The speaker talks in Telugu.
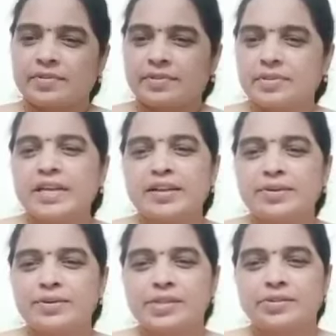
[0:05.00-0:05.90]
చాలా
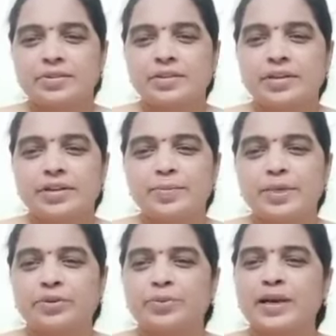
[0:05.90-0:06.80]
రోజులు అవుతుందండి
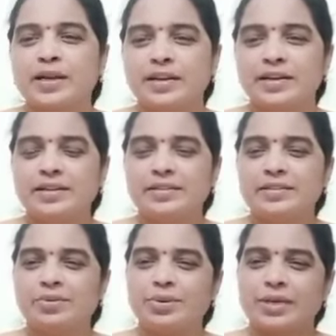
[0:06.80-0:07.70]
మీతో మాట్లాడి
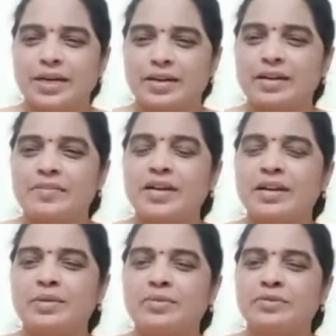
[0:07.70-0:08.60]
కొన్ని కారణాల వల్ల
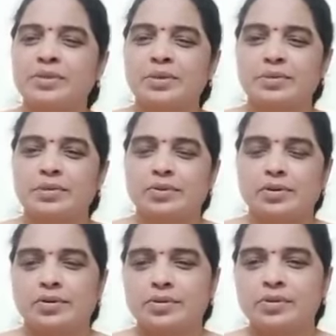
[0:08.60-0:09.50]
నేను
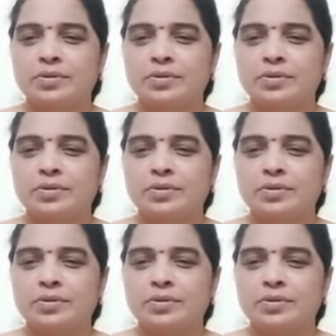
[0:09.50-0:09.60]
కొన్ని రోజులు